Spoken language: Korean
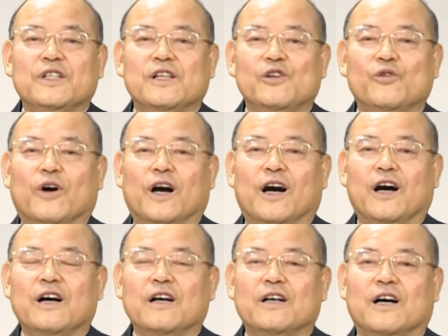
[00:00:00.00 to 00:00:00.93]

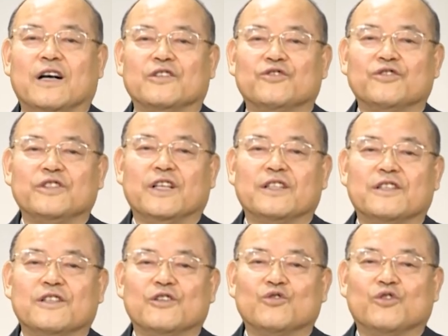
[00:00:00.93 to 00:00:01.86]
인류와
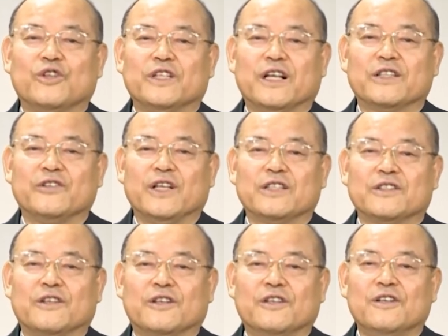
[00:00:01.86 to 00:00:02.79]
중생들을 구원하기
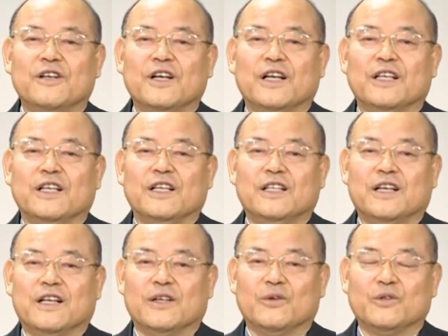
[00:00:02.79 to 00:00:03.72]
위해서 이
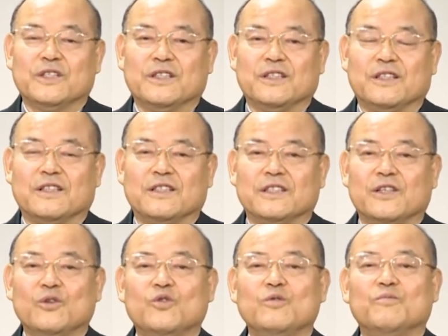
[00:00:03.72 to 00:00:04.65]
땅에 오신
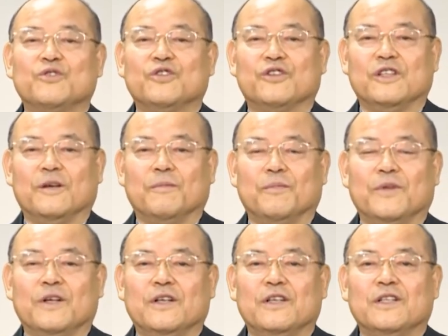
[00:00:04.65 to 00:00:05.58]
새로운 부처님,
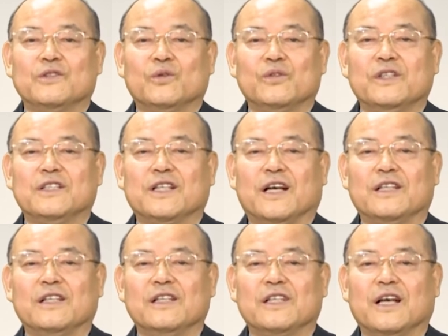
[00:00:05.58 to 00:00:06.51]

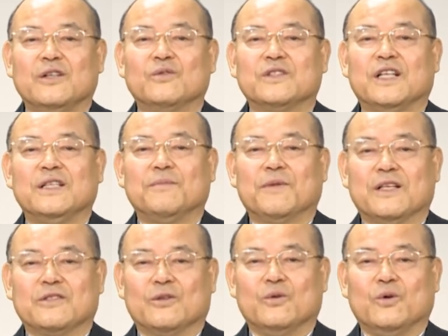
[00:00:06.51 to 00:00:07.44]
소태산
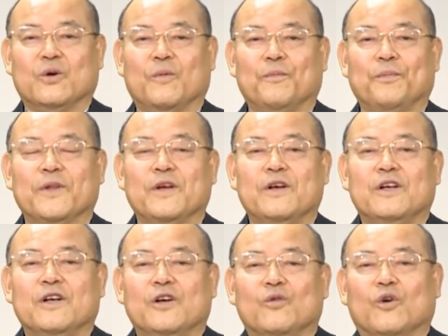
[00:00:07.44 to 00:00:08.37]
대종사님께서도
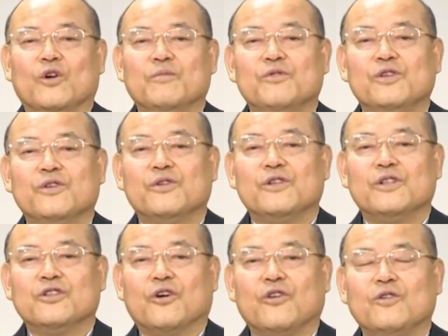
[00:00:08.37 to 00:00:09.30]
원불교를
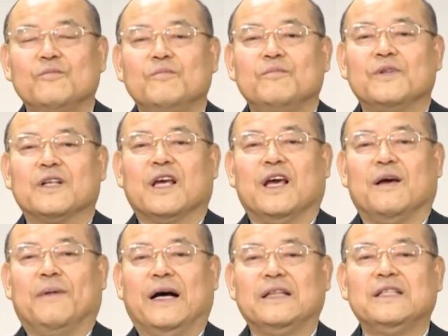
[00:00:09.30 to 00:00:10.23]
처음 이렇게
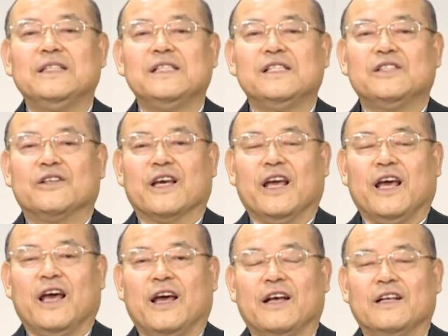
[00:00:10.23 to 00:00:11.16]
만드실
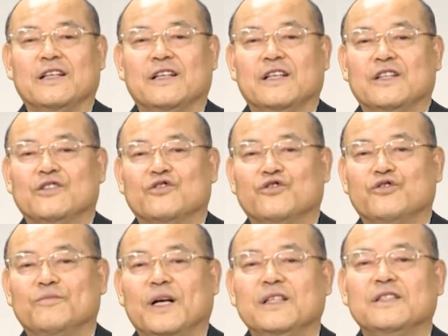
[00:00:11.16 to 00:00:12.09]
적에
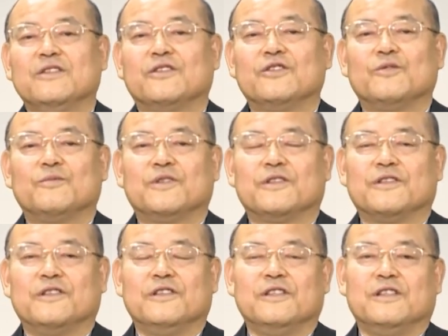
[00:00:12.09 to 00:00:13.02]
수많은
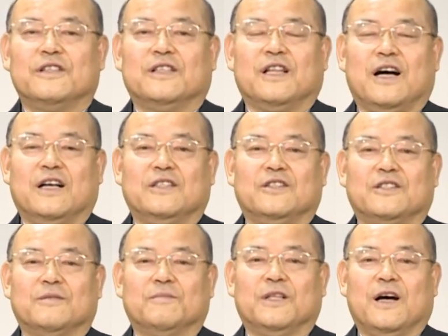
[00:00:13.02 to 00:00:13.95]
어려움들을
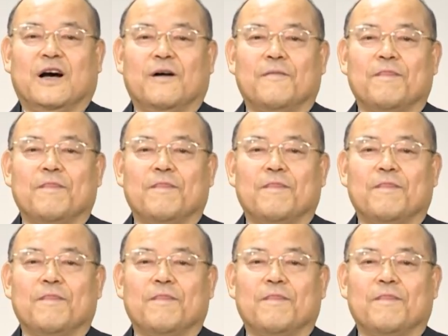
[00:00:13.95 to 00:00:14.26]
당하셨습니다.